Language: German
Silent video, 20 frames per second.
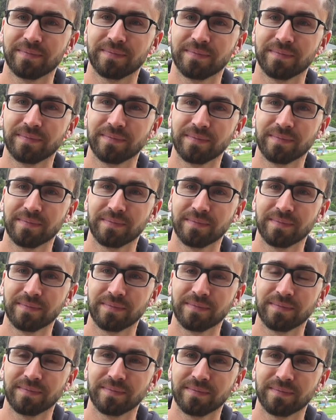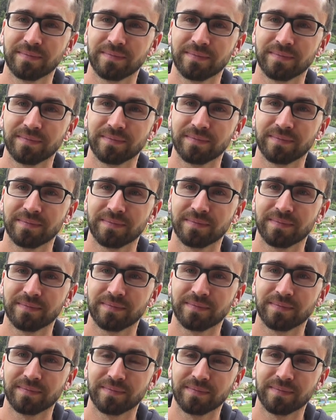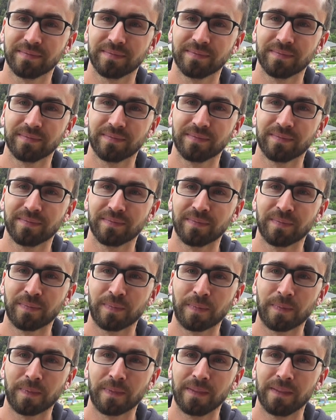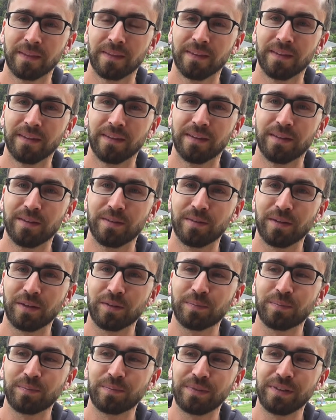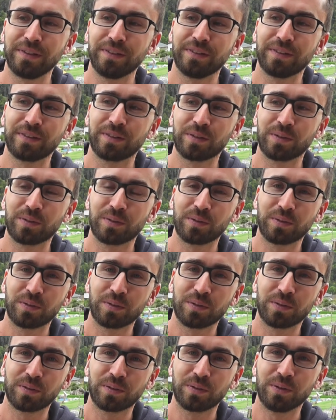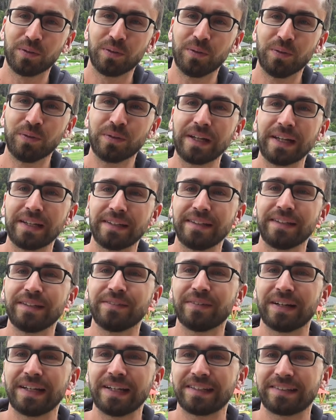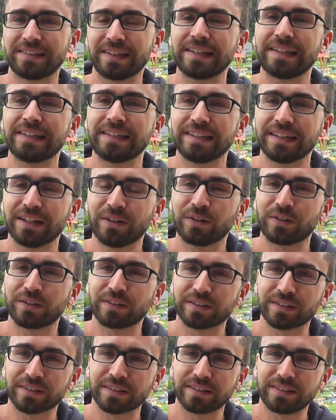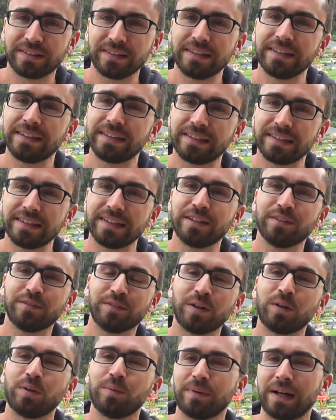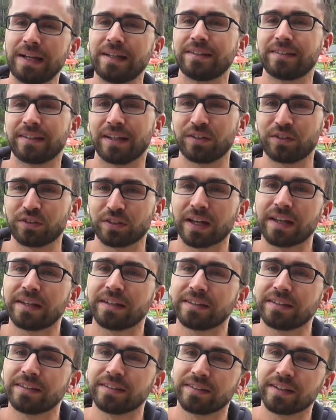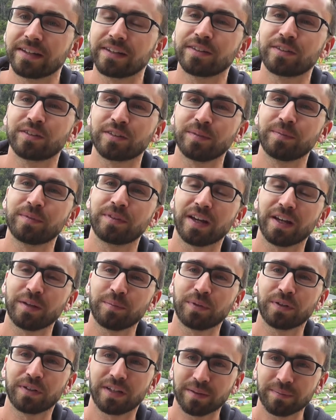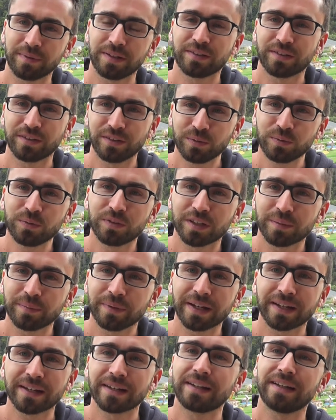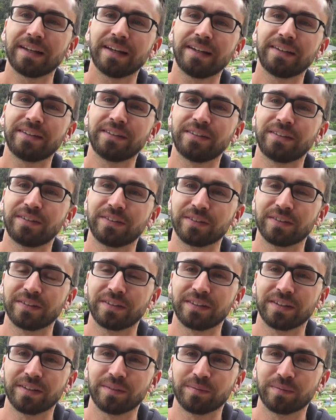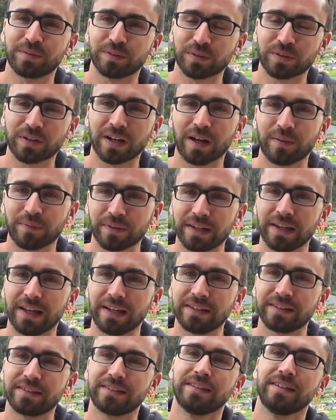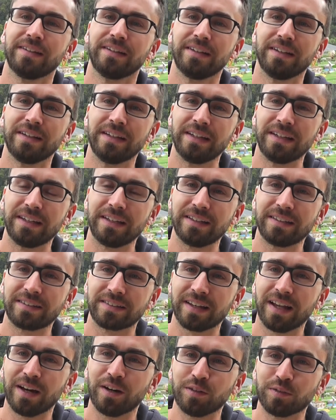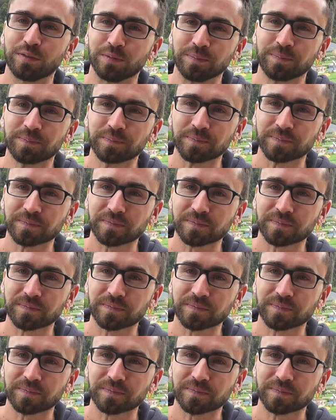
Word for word: niedrige Wasserstand für Sie ein Problem am See? Also dieses Corona-Ding war letztendlich auch die Idee, warum alles entstanden ist. Ich hatte zu dem Zeitpunkt damals eine Jugendherberge geleitet und äh, so kam dann alles ins Laufen.